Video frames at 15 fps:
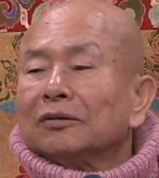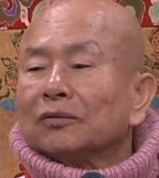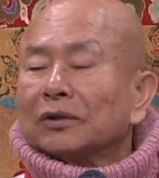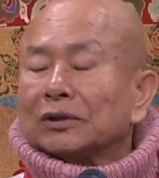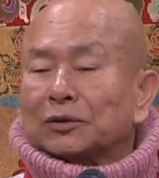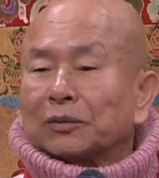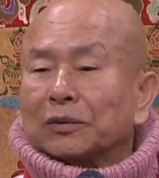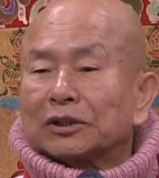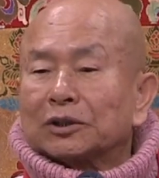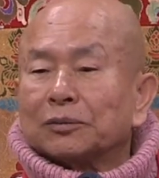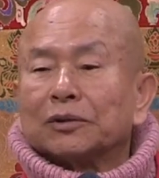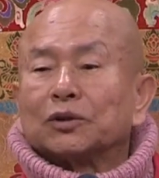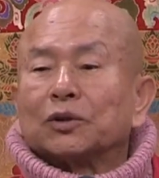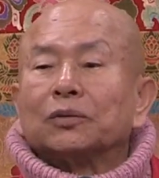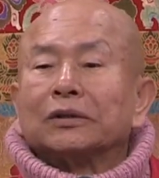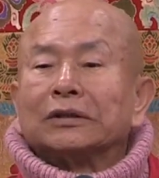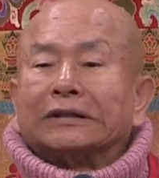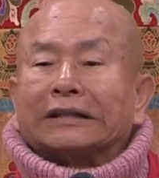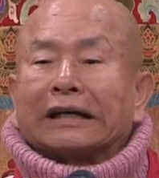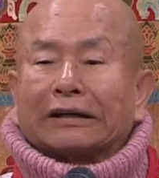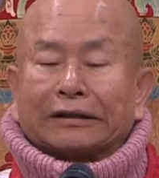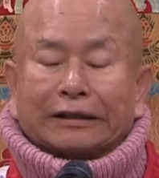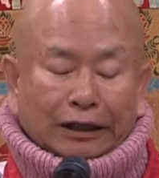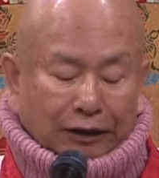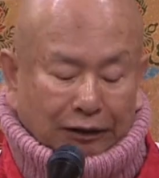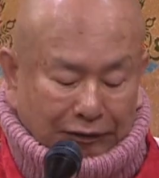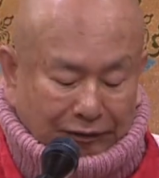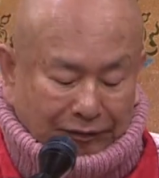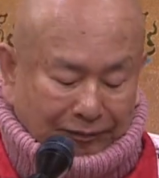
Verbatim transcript: 为什么这么多的假牙？”